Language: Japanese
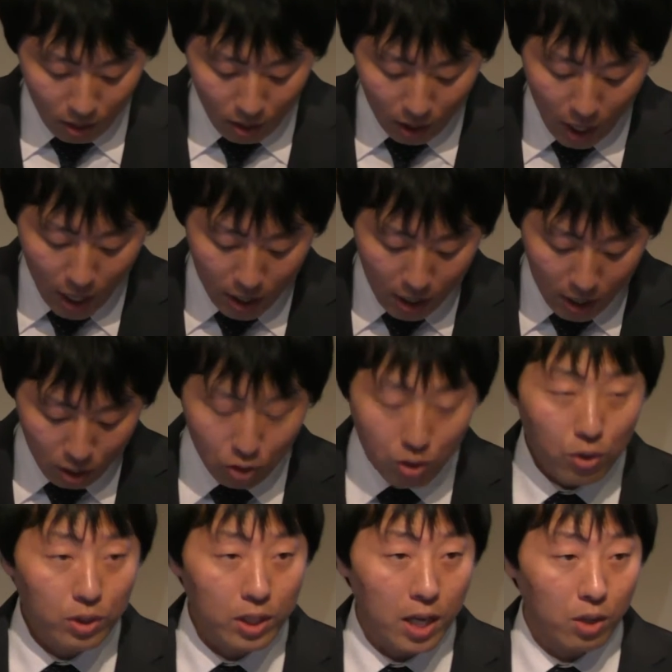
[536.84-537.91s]
海外
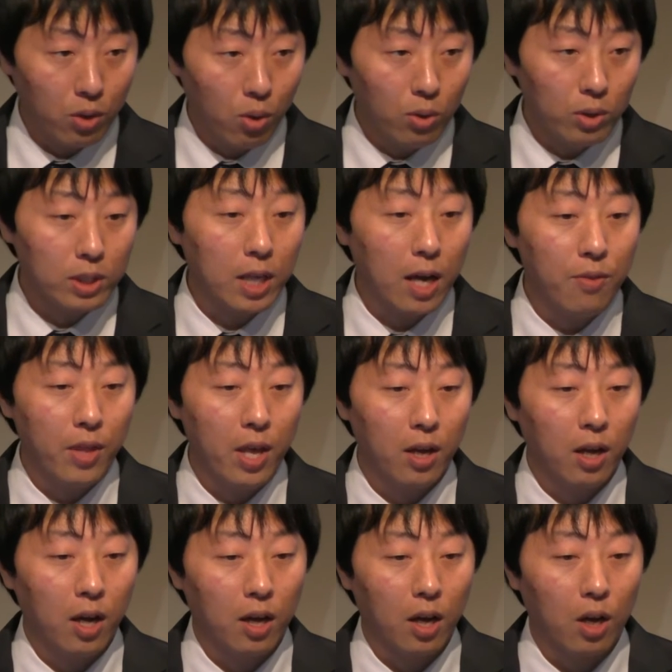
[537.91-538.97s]
駐在の3年
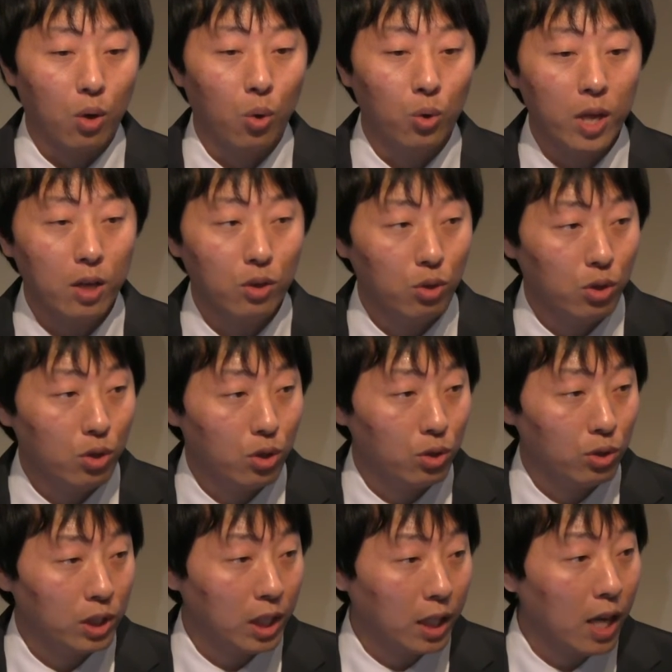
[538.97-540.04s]
から5年という
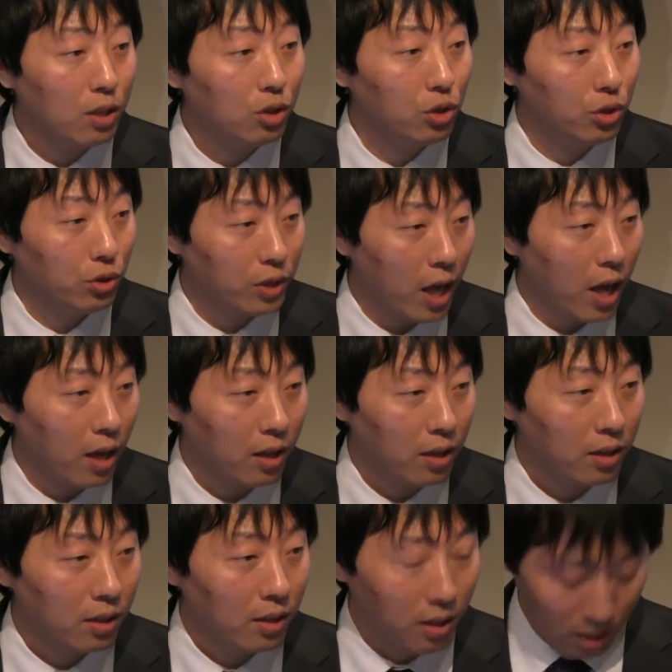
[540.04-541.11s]
期間中で
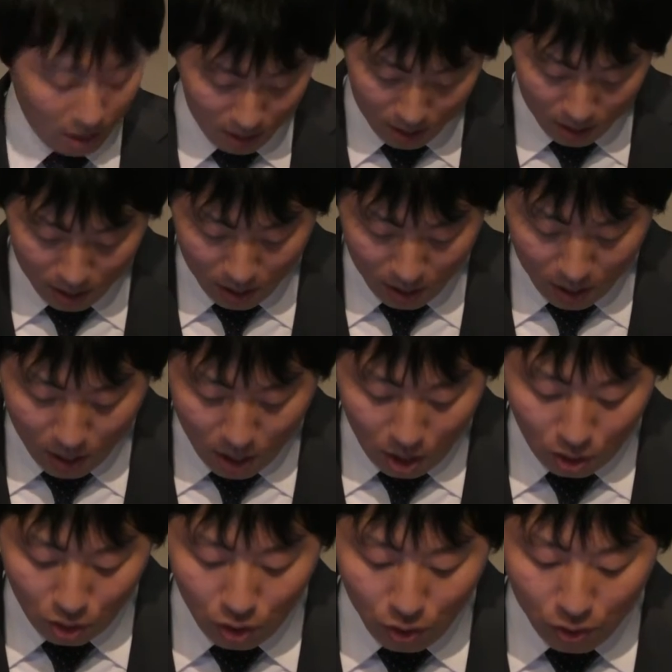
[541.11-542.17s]

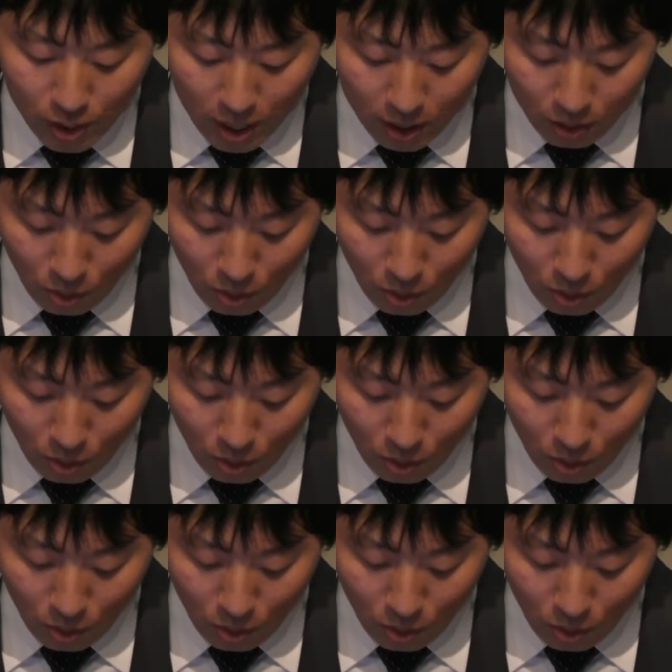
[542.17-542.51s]
駐在